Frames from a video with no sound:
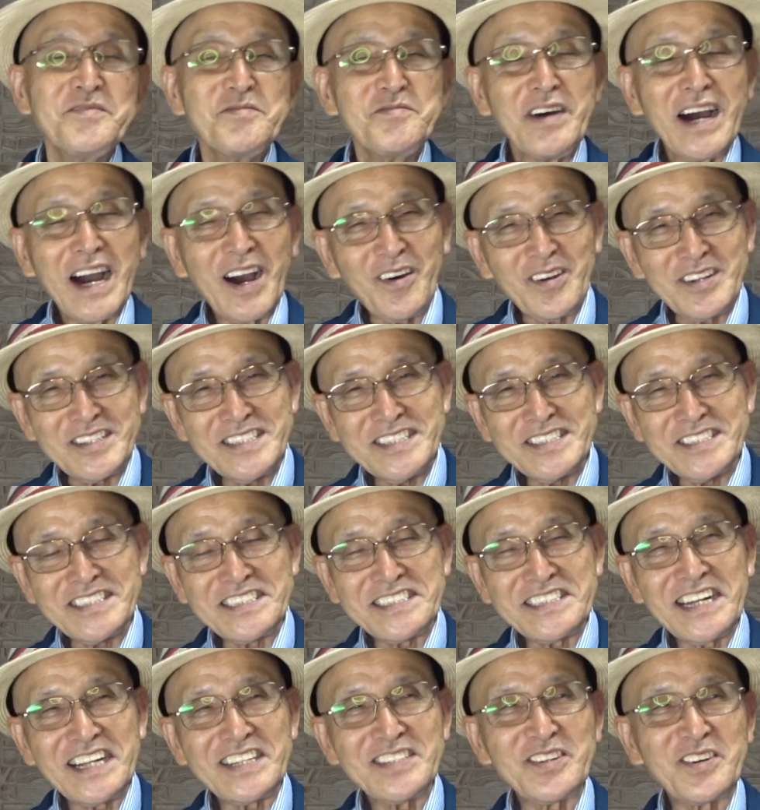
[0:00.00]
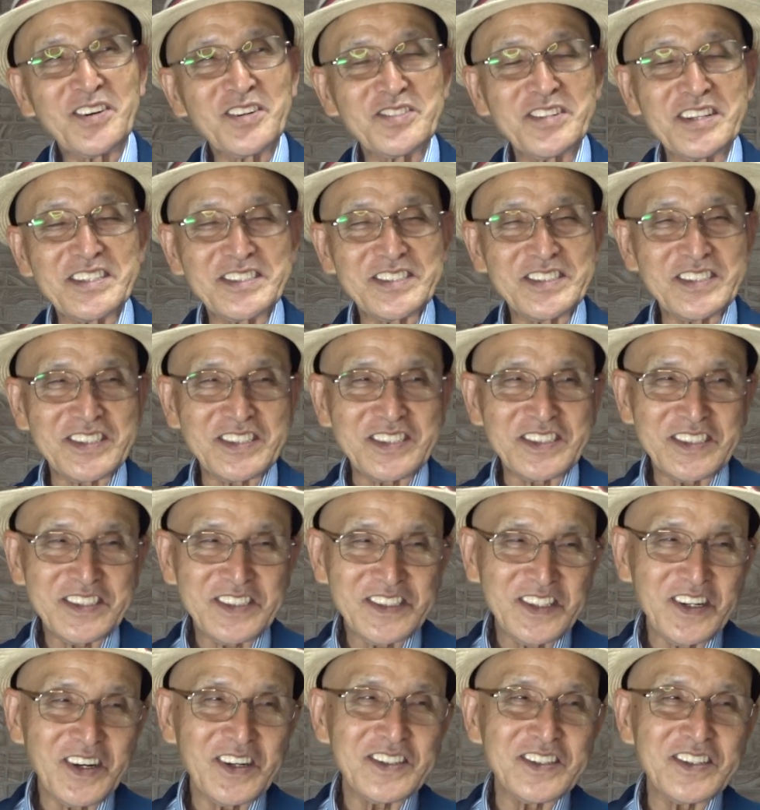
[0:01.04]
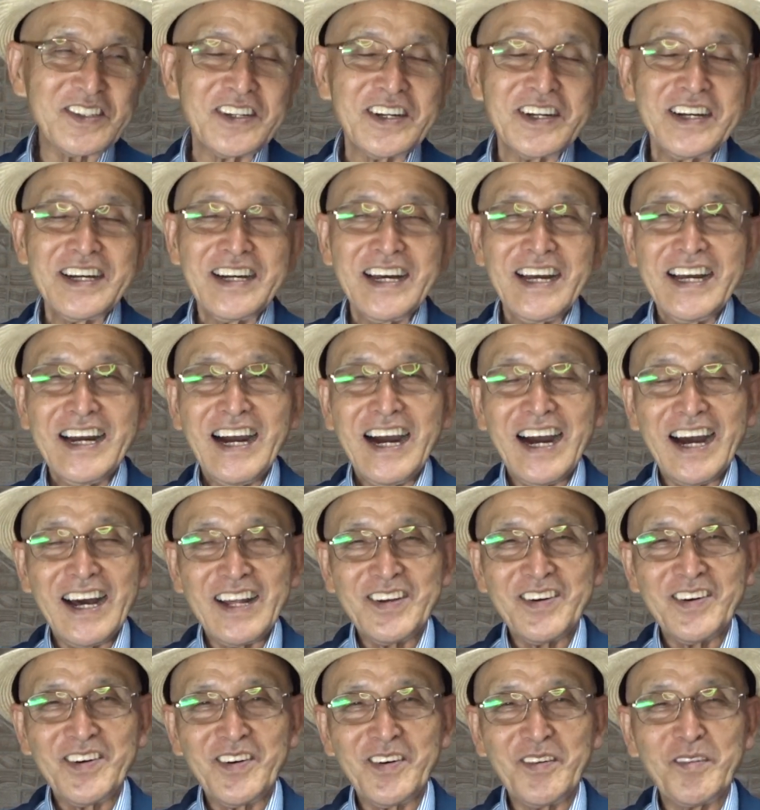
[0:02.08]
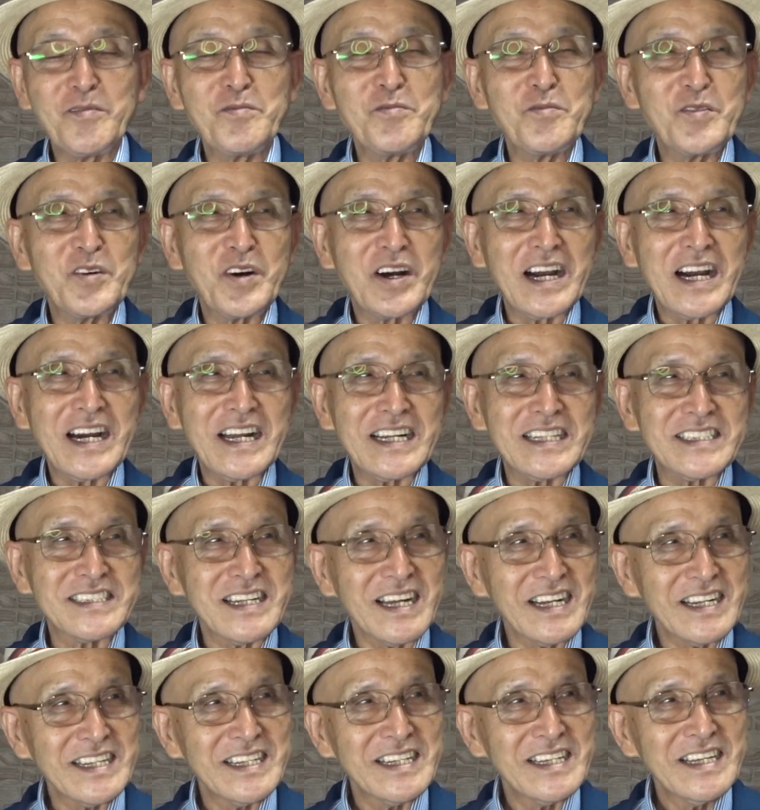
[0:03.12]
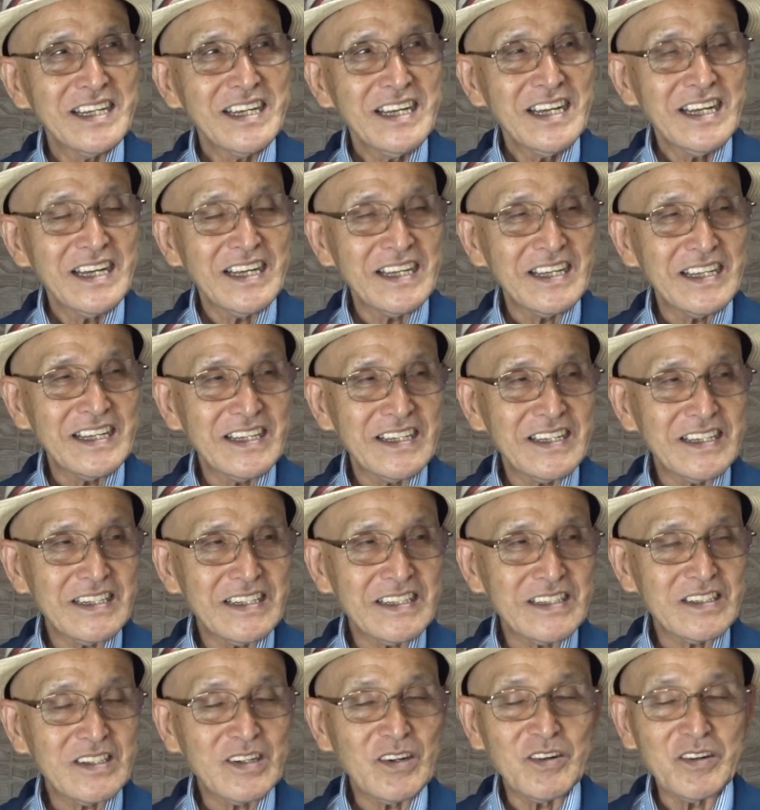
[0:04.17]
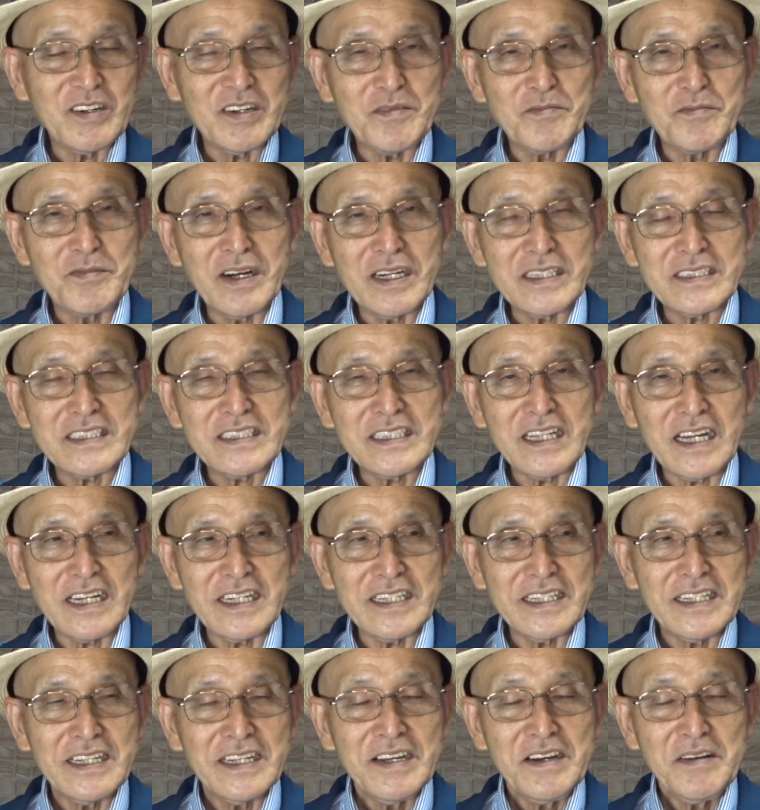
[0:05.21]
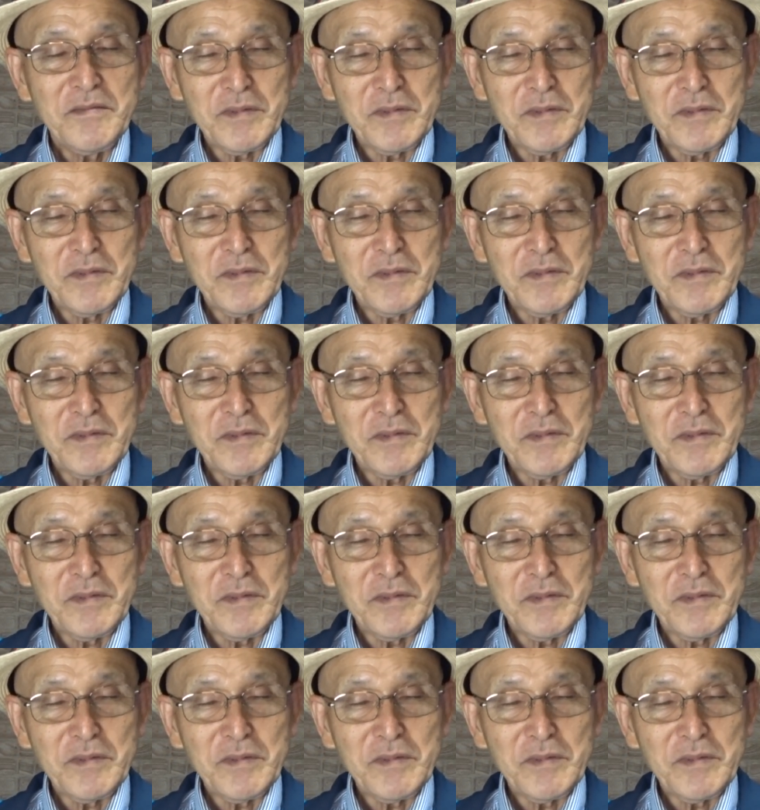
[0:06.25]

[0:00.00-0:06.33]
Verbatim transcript: まあこれディズニーランドのことはすっごくあの本も書かれたりえー、講演もあったり、